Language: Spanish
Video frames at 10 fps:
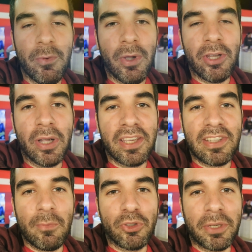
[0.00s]
Y bueno, aquí
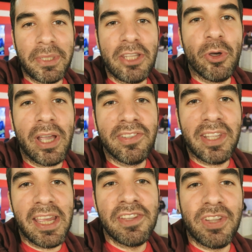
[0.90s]
estamos terminando
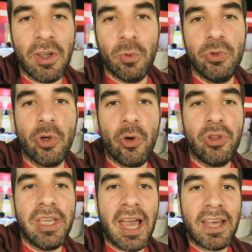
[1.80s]
este segundo
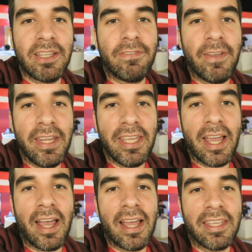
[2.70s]
día de
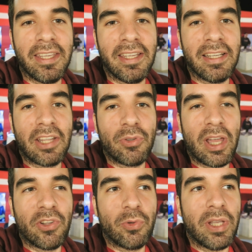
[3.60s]
feria aquí en la
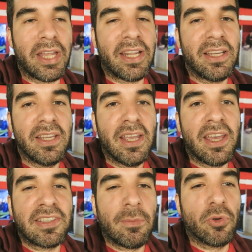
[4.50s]
ciudad de Sullana.
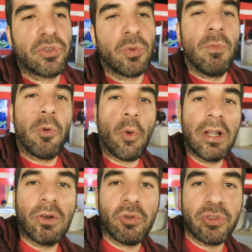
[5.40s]
Estamos un poco
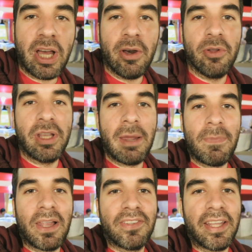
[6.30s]
al costado de la
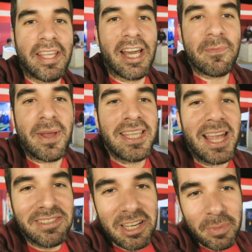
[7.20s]
Plaza de Armas y
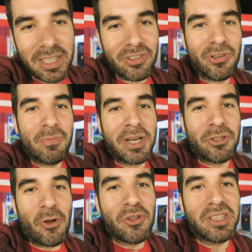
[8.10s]
ahí es la invitación para
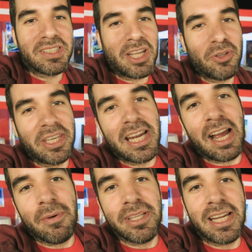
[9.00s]
todos los interesados que
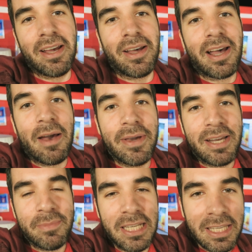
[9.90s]
quieran venir a,
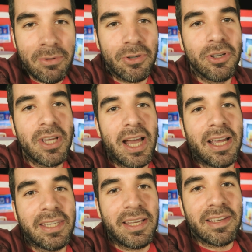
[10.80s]
ver mi libro
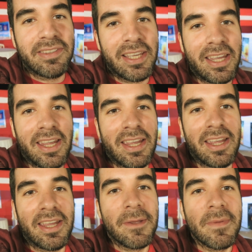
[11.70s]
aquí en
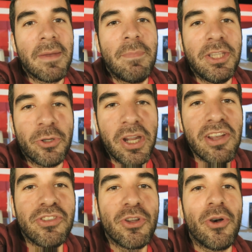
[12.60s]
este
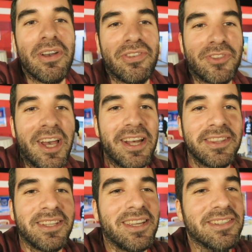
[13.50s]
pintoresco
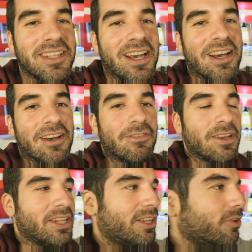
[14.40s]
stand de esta
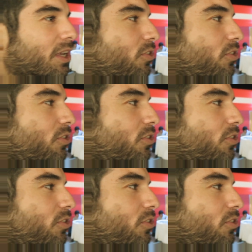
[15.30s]
feria. No,